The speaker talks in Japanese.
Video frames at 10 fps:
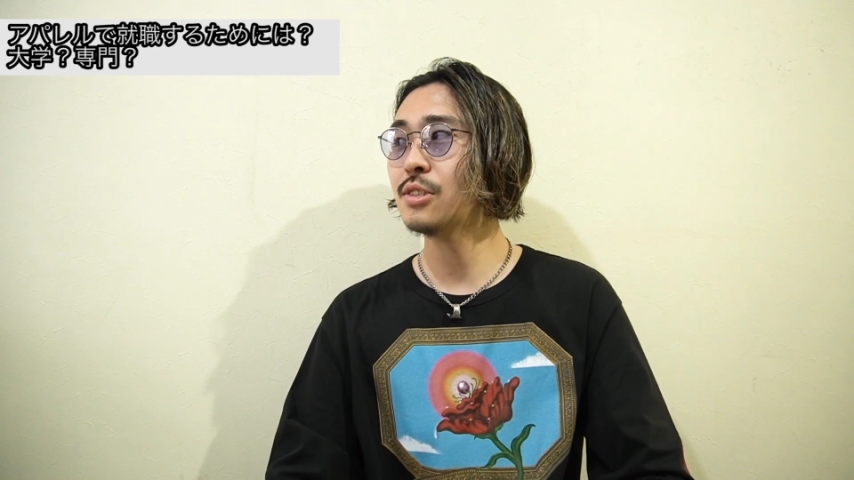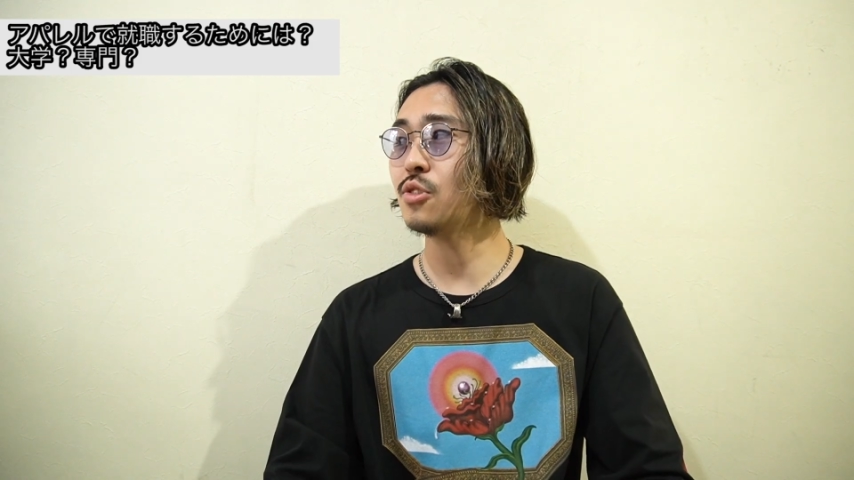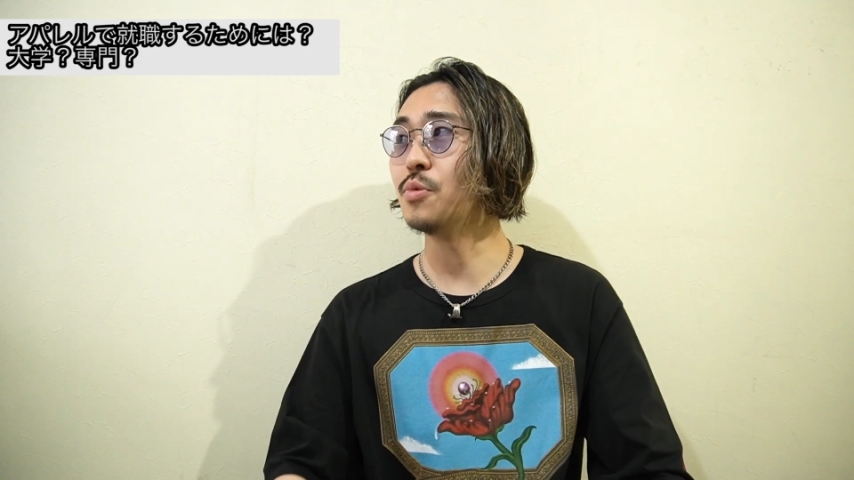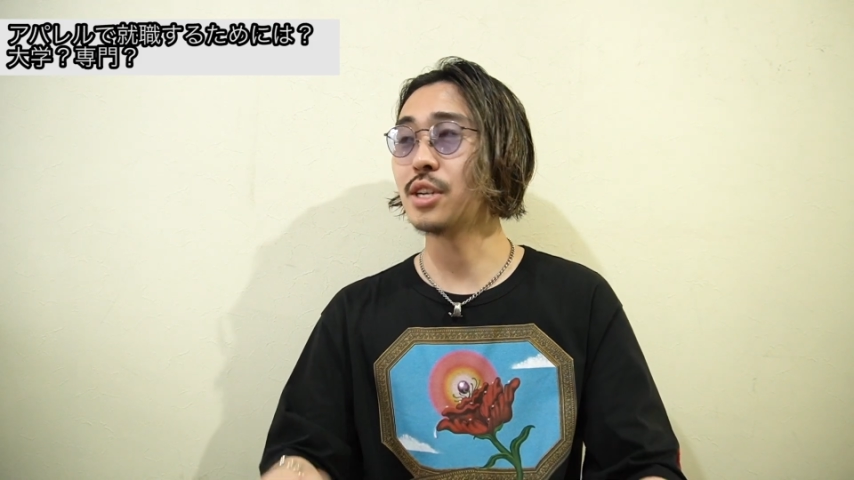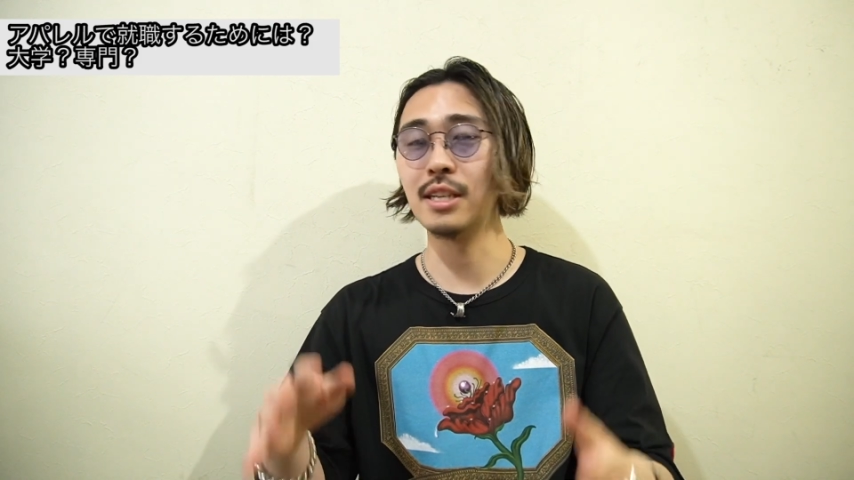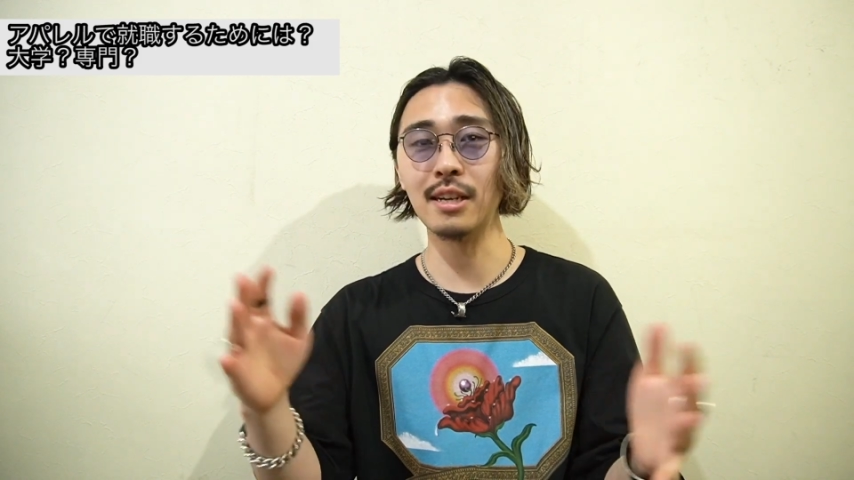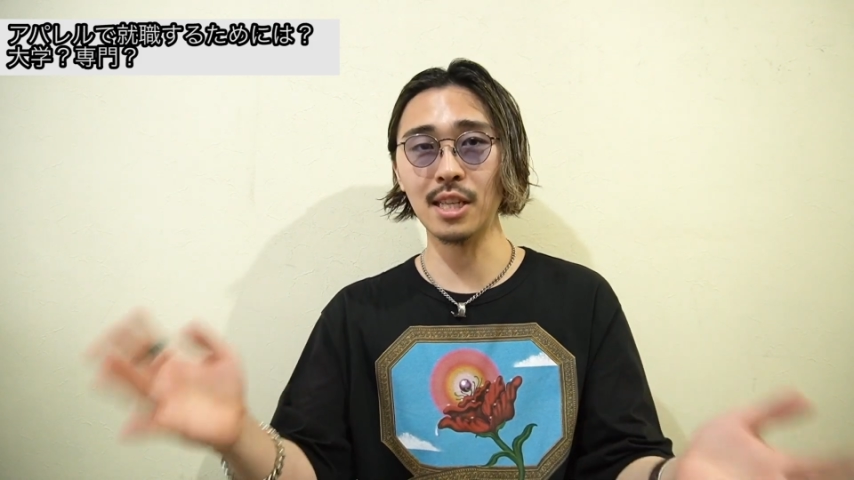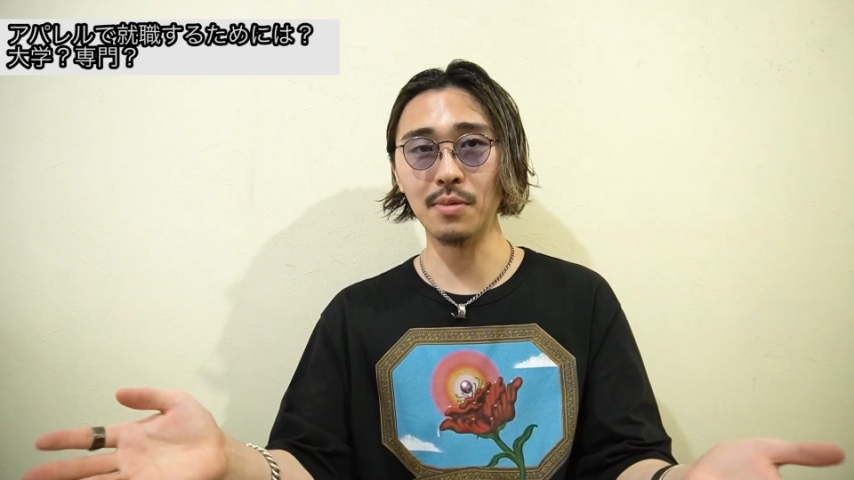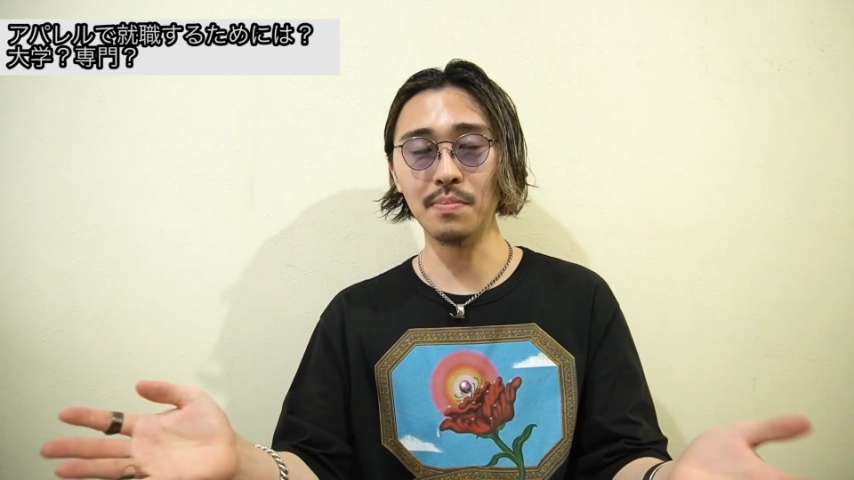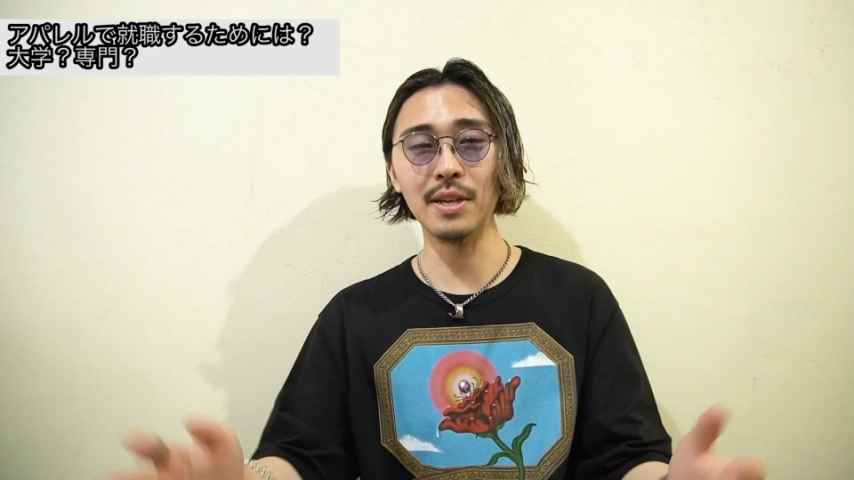そうもいかない
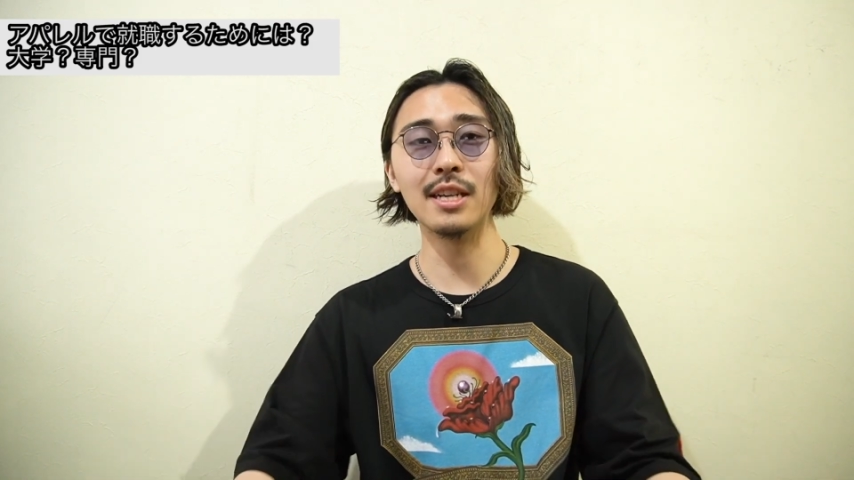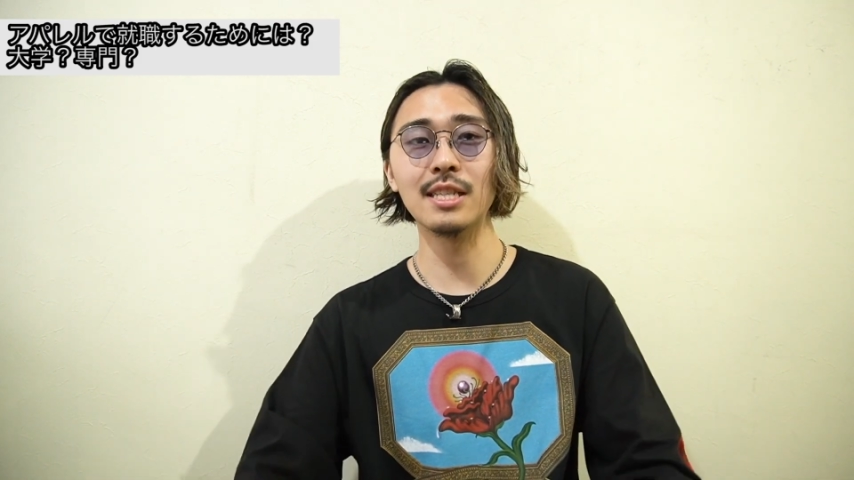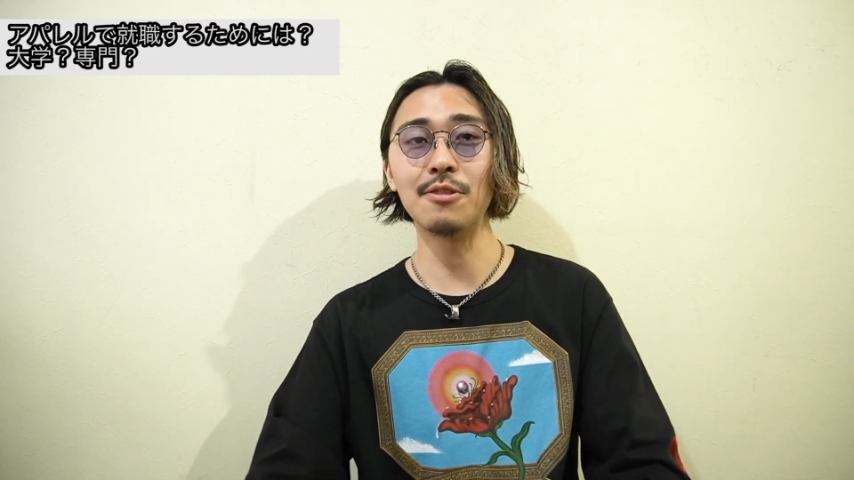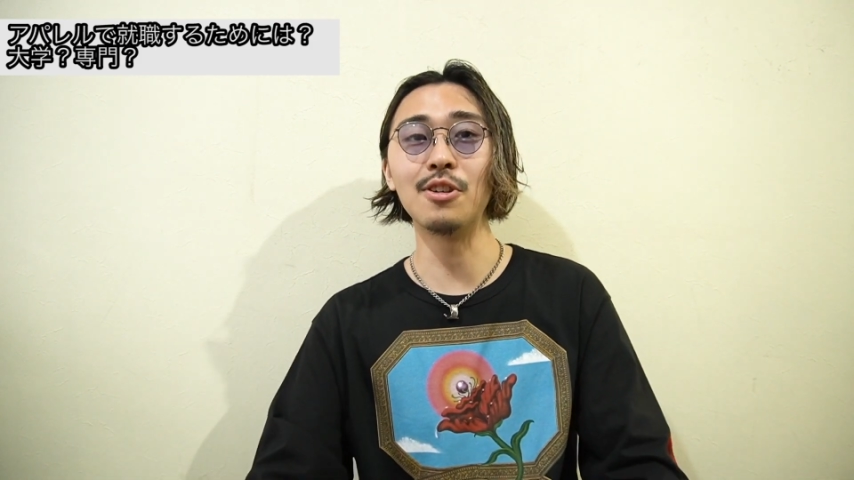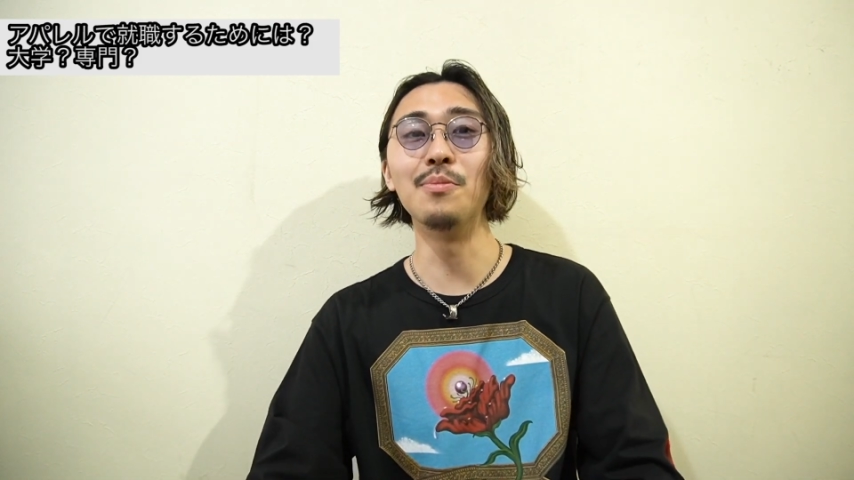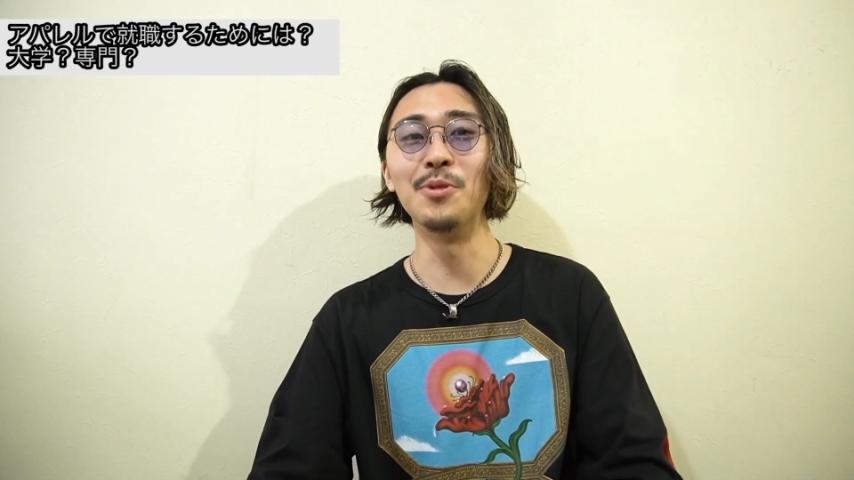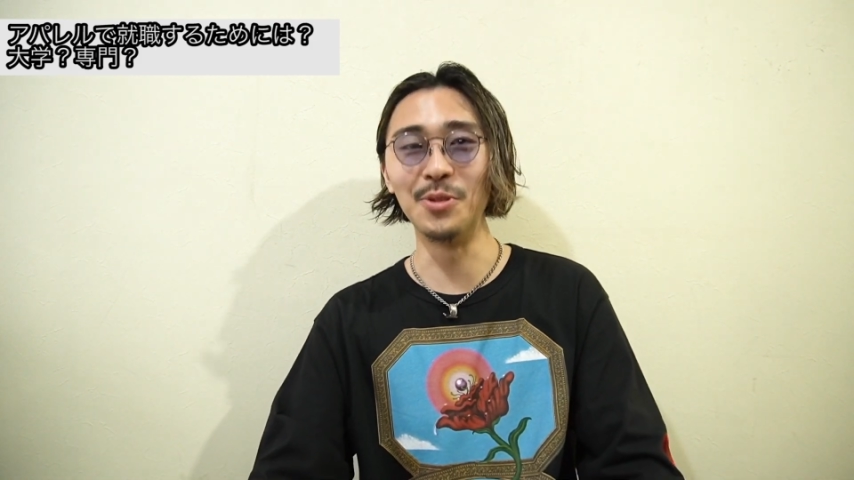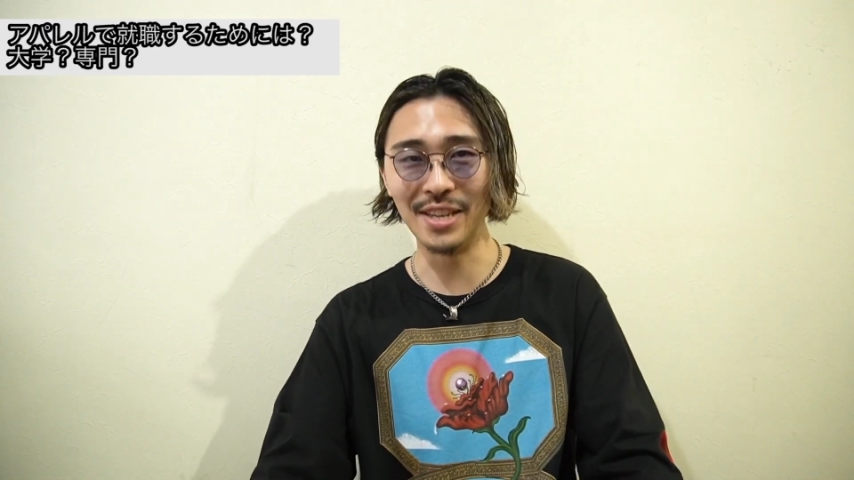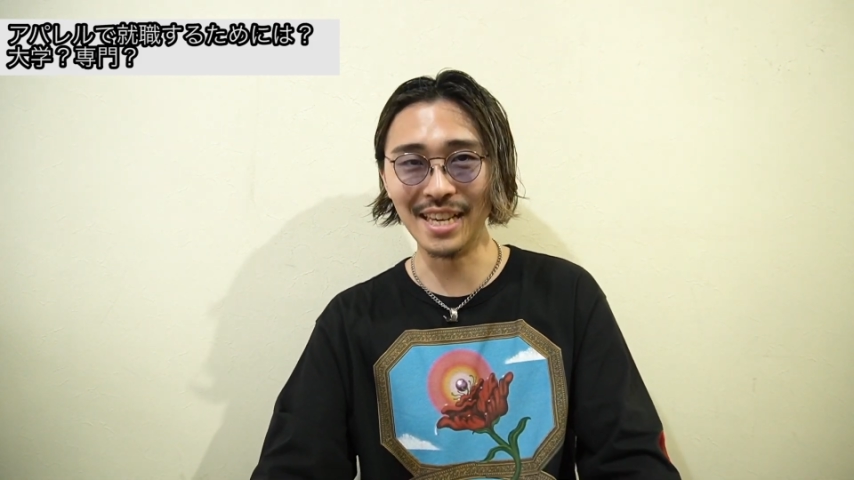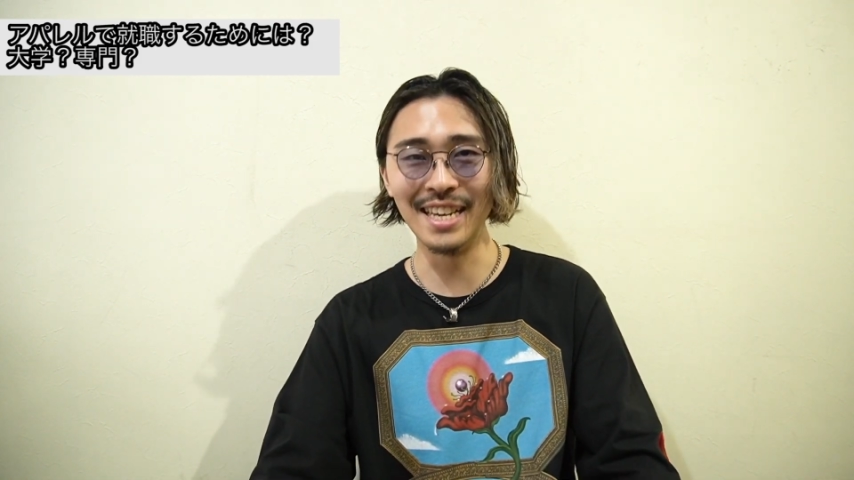方もいっぱいいらっしゃると思う
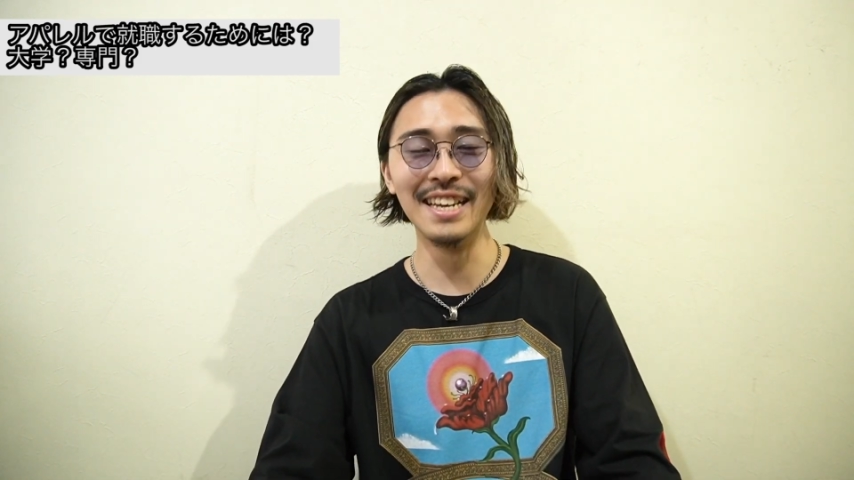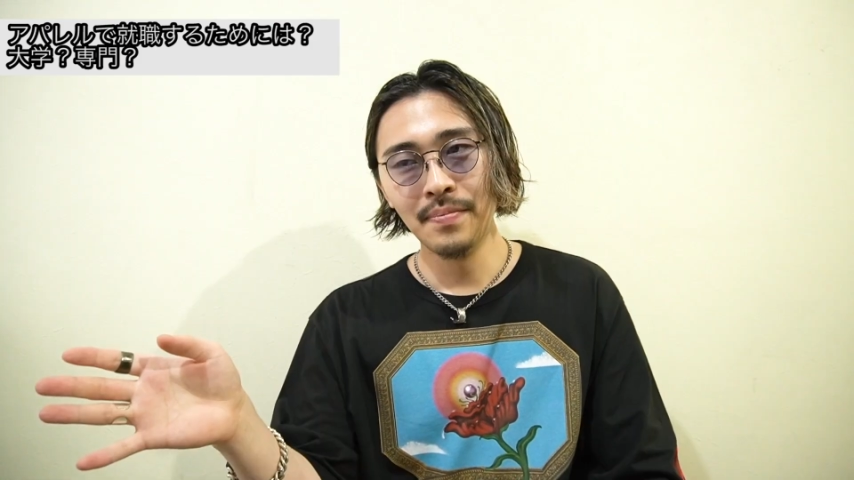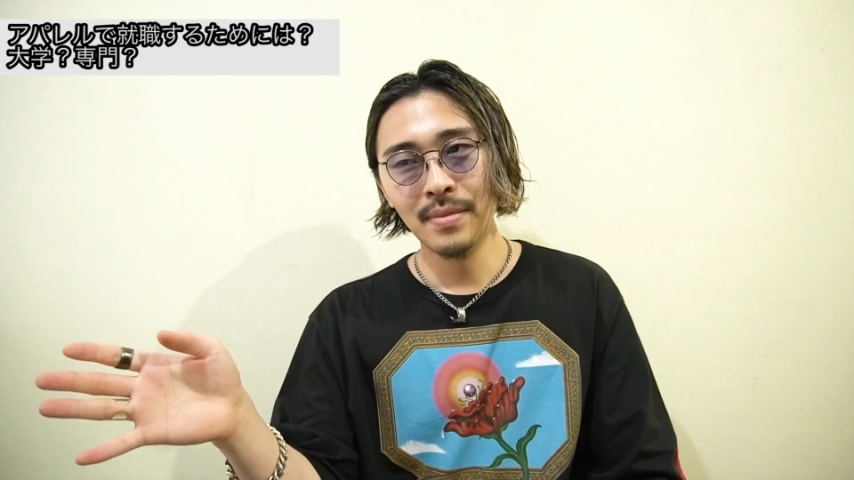ので